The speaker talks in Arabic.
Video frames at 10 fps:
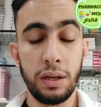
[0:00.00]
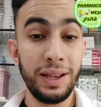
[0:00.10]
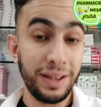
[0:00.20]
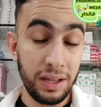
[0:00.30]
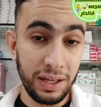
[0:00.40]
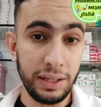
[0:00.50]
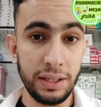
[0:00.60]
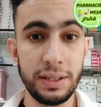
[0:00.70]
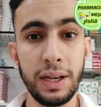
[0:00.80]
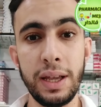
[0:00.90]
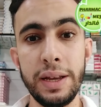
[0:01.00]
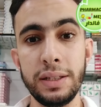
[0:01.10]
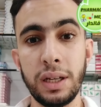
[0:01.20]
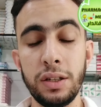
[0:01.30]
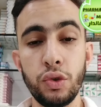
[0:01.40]
ايريديتير يعني
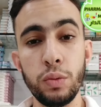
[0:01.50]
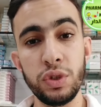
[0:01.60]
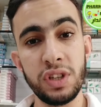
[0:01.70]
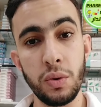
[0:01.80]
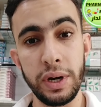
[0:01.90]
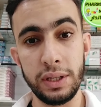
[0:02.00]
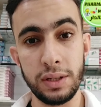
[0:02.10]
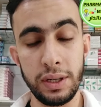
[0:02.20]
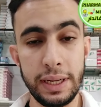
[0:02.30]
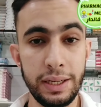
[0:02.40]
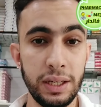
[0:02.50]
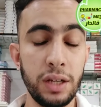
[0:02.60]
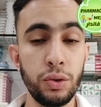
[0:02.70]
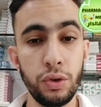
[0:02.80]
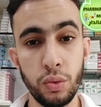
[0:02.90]
تقدر تكون متوارثه يعني
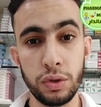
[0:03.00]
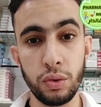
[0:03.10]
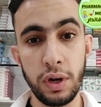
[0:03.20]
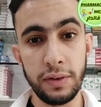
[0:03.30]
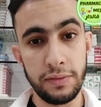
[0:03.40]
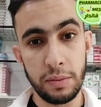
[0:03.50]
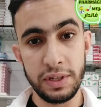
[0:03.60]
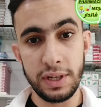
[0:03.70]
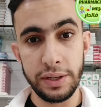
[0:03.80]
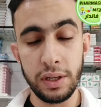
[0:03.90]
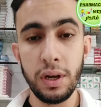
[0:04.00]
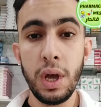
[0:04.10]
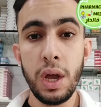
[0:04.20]
نقدروا نورثوها في لافامي تاعنا